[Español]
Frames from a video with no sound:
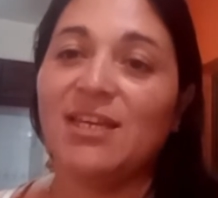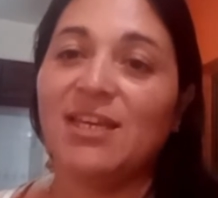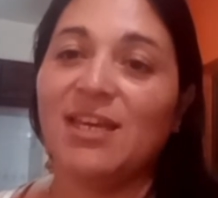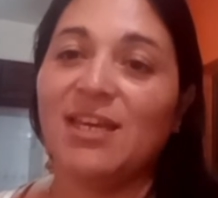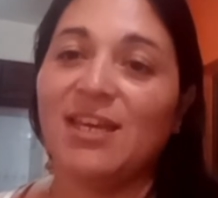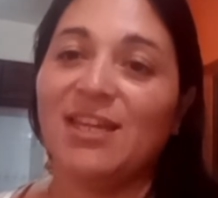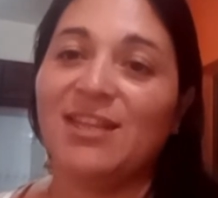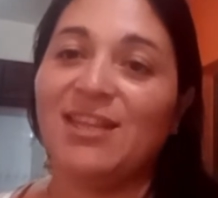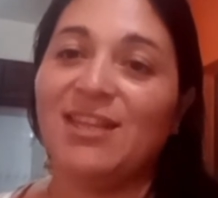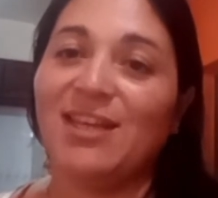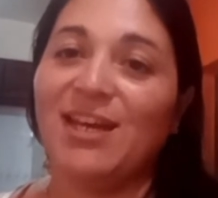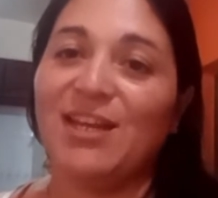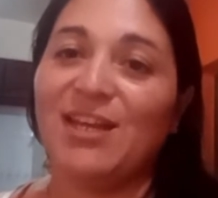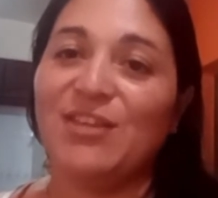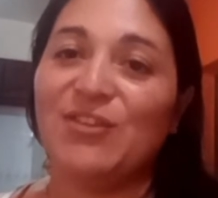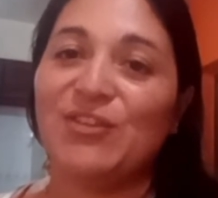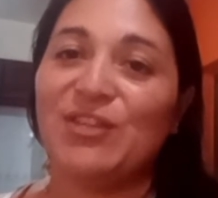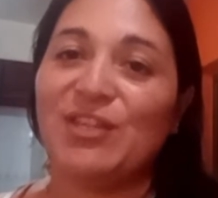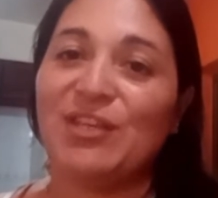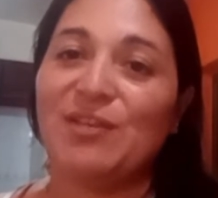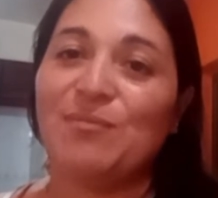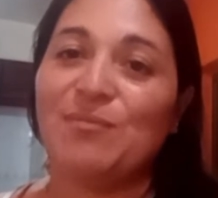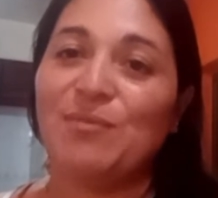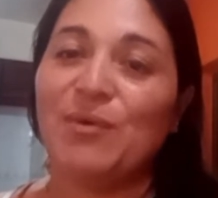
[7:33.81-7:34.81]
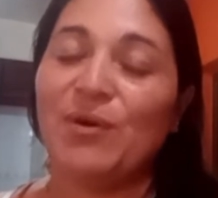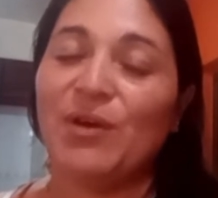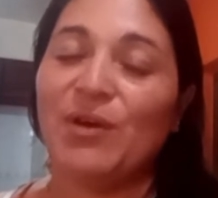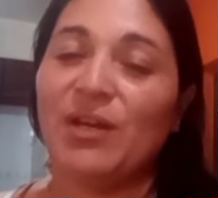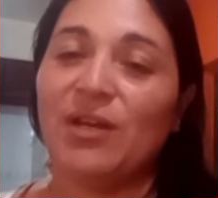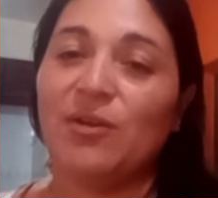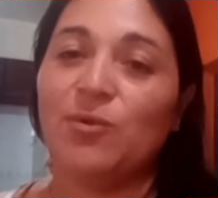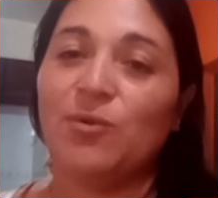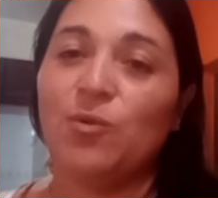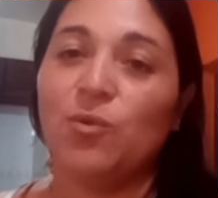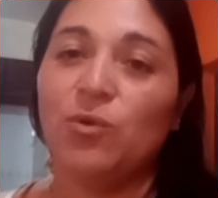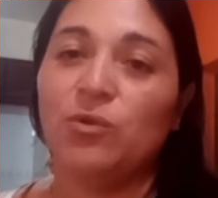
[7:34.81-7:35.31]
que este año tenemos
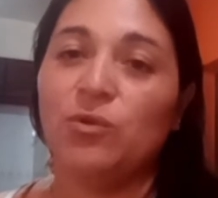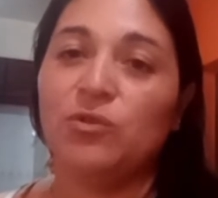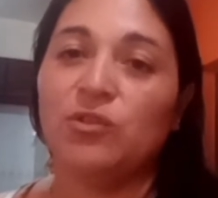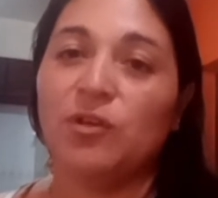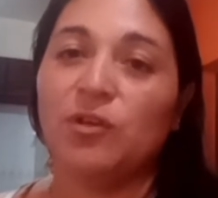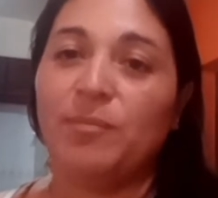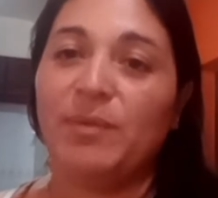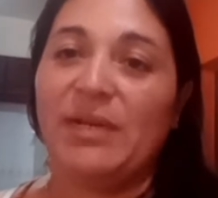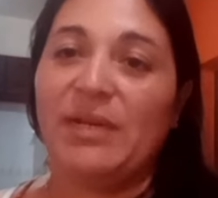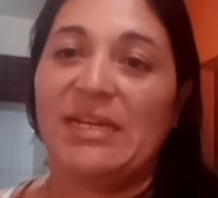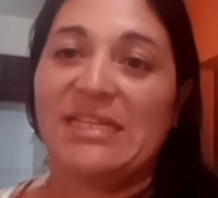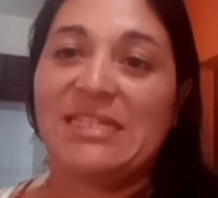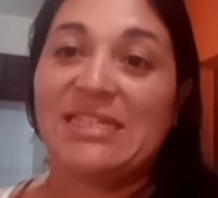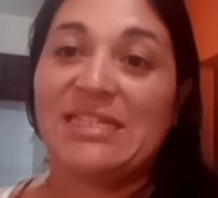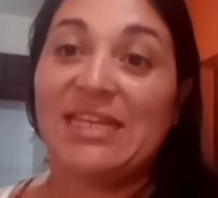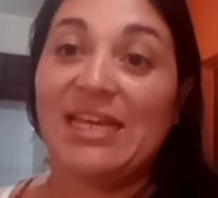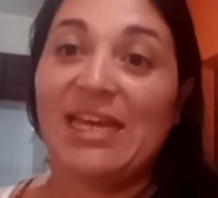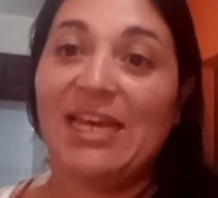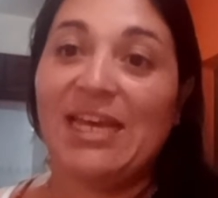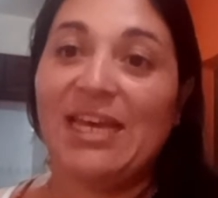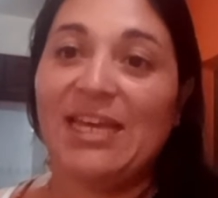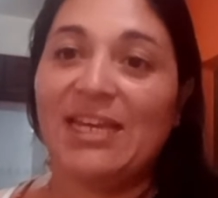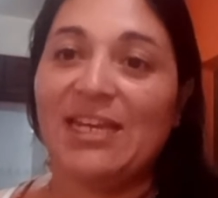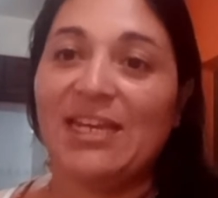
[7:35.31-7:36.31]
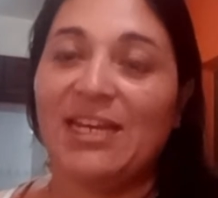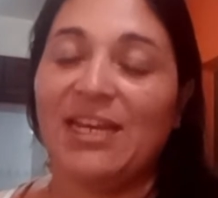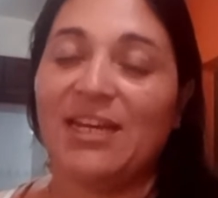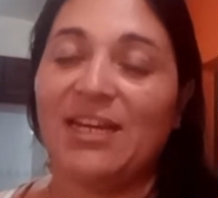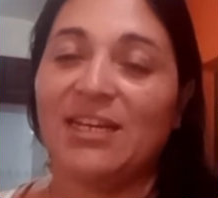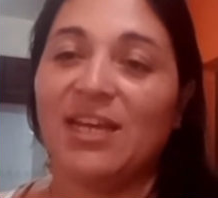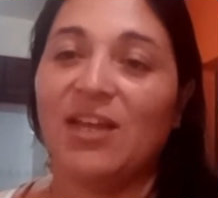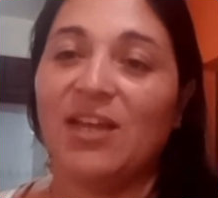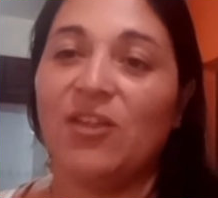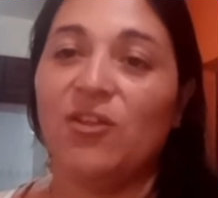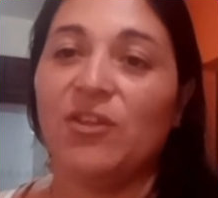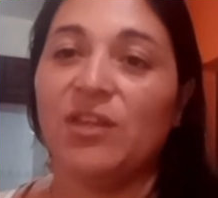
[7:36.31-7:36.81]
el gusto, el placer, el
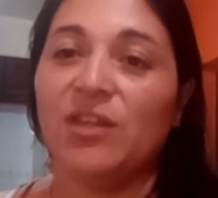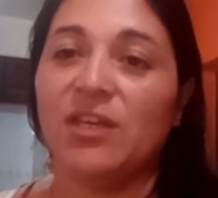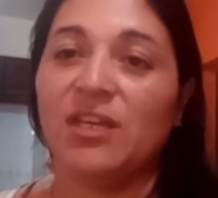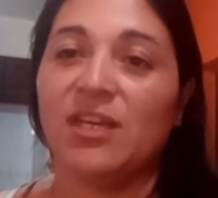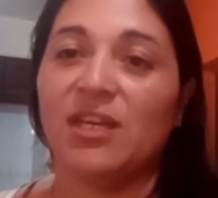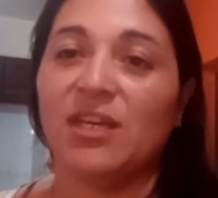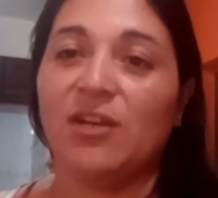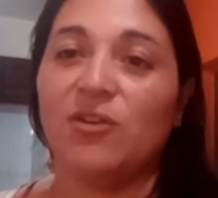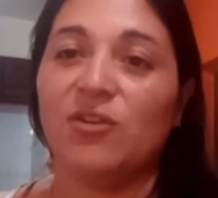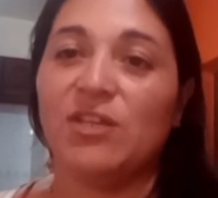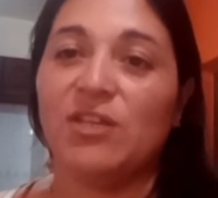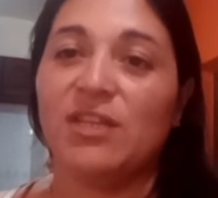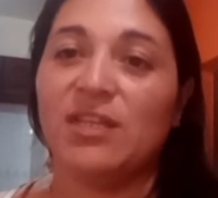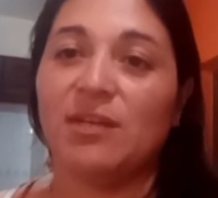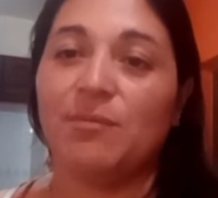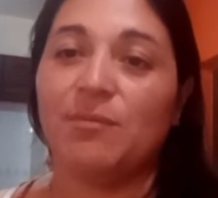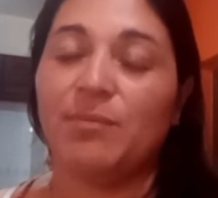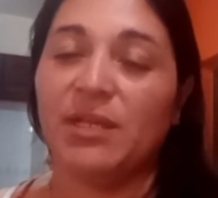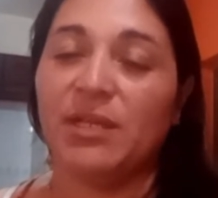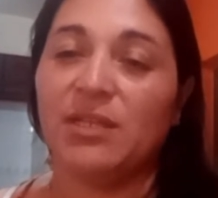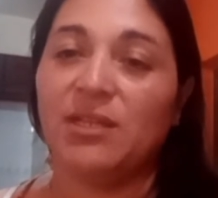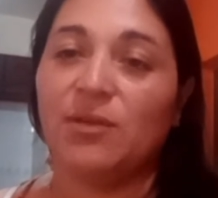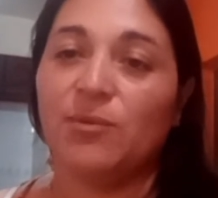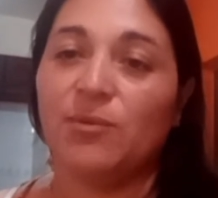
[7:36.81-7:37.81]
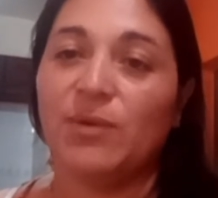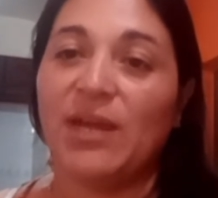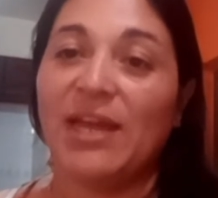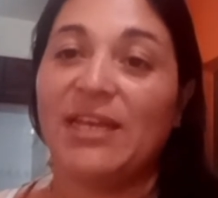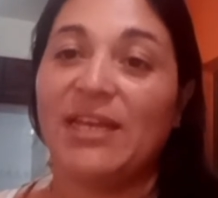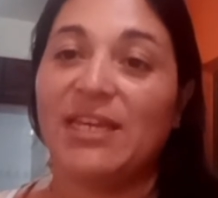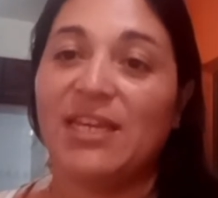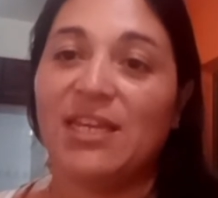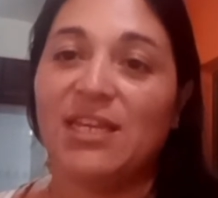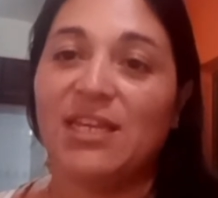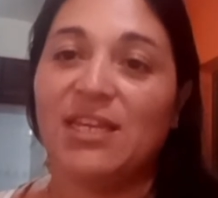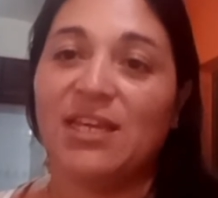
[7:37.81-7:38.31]
agrado de que lo interprete una
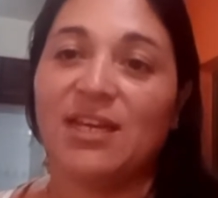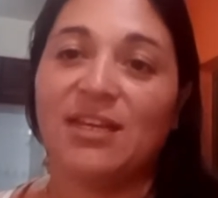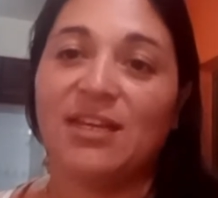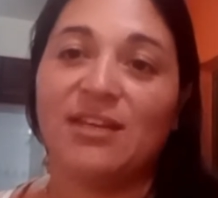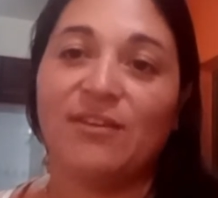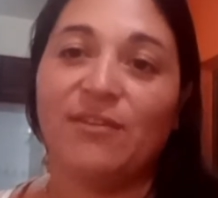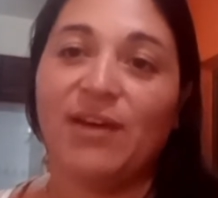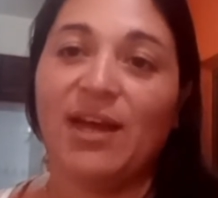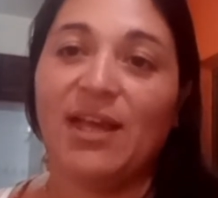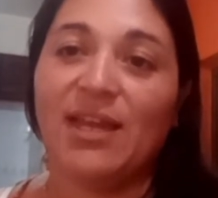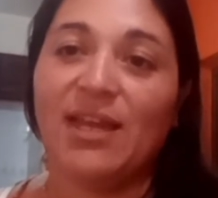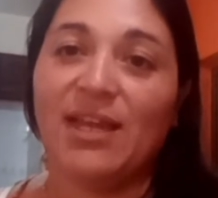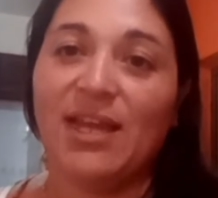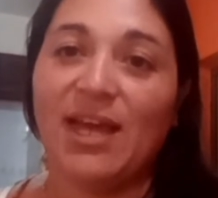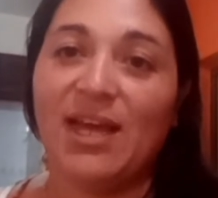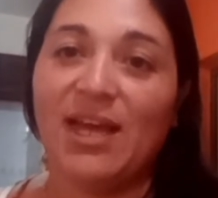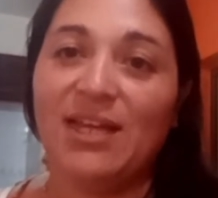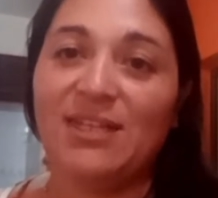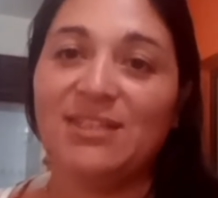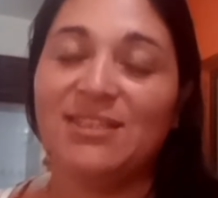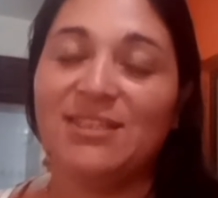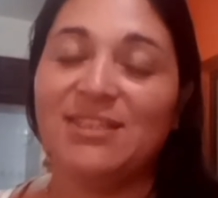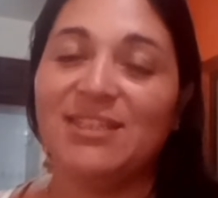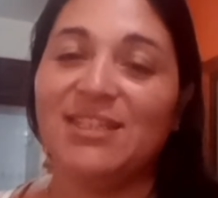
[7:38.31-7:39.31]
niña que baila,